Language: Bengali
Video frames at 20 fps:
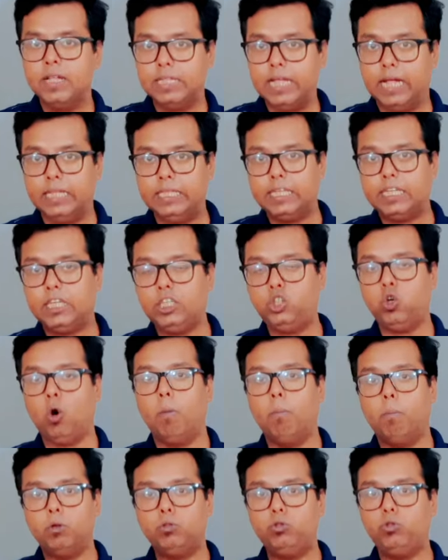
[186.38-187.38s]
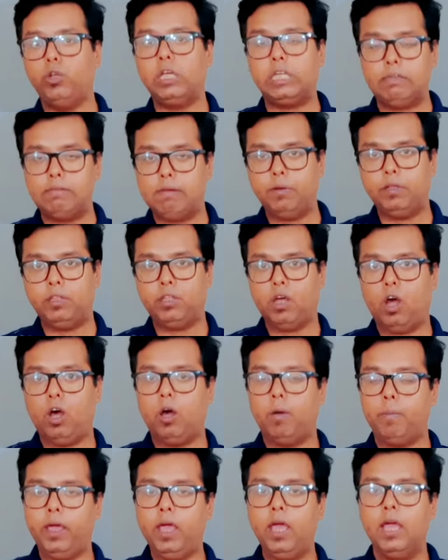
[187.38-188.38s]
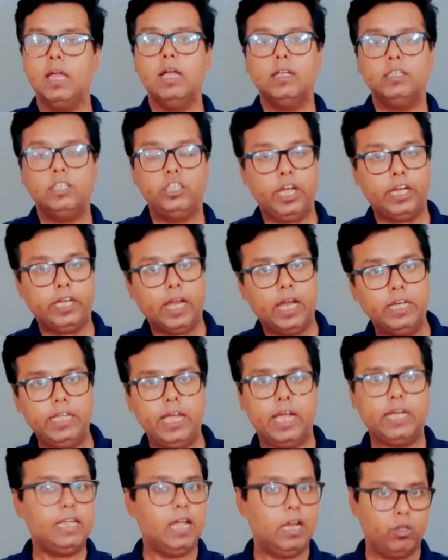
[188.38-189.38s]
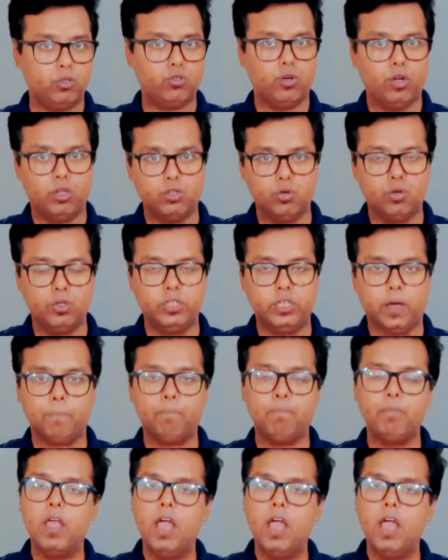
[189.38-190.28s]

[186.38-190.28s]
তাদেরকে সম্বর্ধনা কীভাবে দেওয়া হবে সেটা নিয়ে একটা আলোচনা চলছে